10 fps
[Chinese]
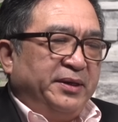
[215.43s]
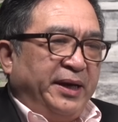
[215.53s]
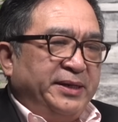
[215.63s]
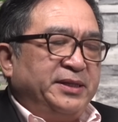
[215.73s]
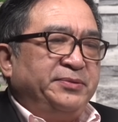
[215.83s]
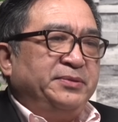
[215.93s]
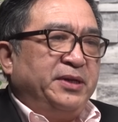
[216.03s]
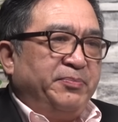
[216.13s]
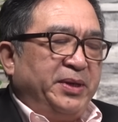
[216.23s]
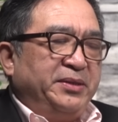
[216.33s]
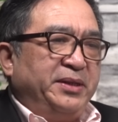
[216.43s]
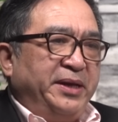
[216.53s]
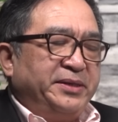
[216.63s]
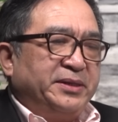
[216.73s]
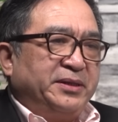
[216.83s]
而在于人们
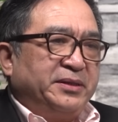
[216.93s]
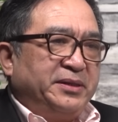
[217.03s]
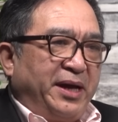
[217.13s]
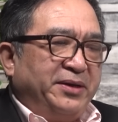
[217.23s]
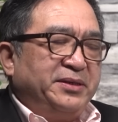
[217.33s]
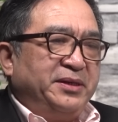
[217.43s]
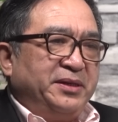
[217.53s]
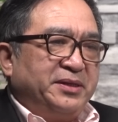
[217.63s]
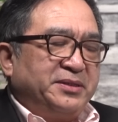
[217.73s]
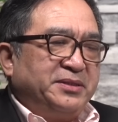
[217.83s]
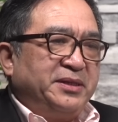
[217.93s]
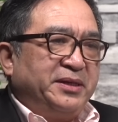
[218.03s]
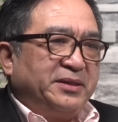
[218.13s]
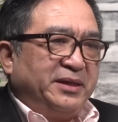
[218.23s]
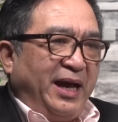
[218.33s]
对这个当今的世界
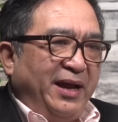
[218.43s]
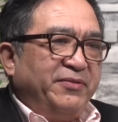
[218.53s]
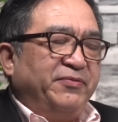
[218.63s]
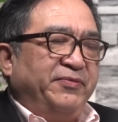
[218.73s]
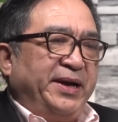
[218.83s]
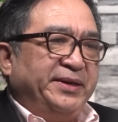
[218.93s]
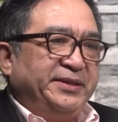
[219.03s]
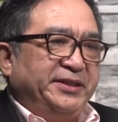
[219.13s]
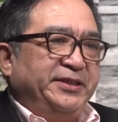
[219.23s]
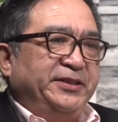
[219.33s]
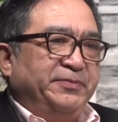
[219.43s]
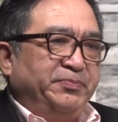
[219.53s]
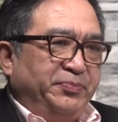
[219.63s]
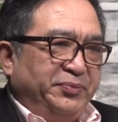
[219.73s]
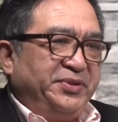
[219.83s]
的看法已经
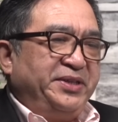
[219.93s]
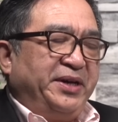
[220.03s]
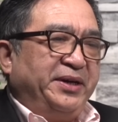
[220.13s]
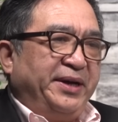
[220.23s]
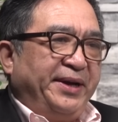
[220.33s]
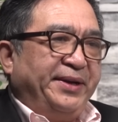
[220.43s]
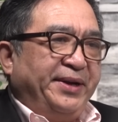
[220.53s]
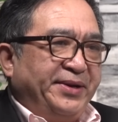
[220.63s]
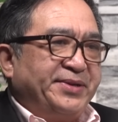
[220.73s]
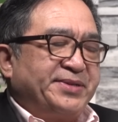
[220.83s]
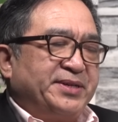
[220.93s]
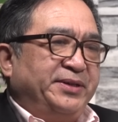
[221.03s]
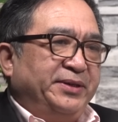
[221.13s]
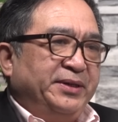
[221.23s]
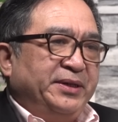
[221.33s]
不像啊那个时
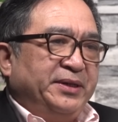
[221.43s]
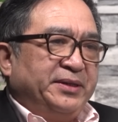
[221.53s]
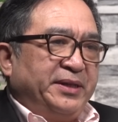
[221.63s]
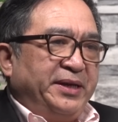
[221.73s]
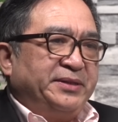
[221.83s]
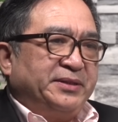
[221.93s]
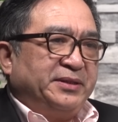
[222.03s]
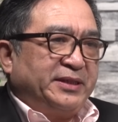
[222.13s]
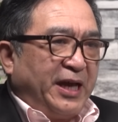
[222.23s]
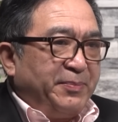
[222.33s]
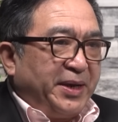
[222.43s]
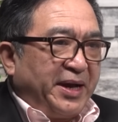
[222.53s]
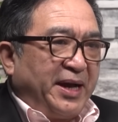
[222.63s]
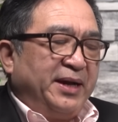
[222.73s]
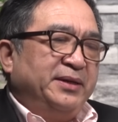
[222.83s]
候对这个革命
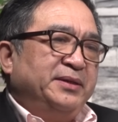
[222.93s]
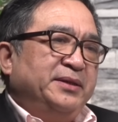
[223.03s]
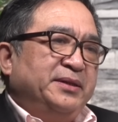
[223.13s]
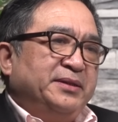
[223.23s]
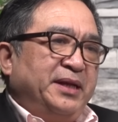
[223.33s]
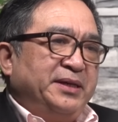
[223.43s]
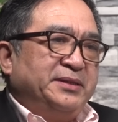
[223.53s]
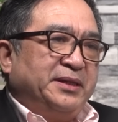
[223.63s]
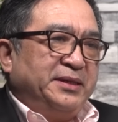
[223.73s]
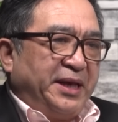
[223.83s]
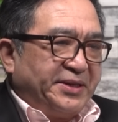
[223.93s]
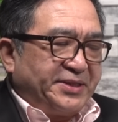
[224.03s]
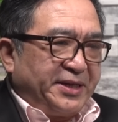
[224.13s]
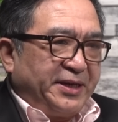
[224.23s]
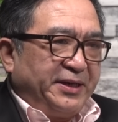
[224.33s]
啊。对这个颜色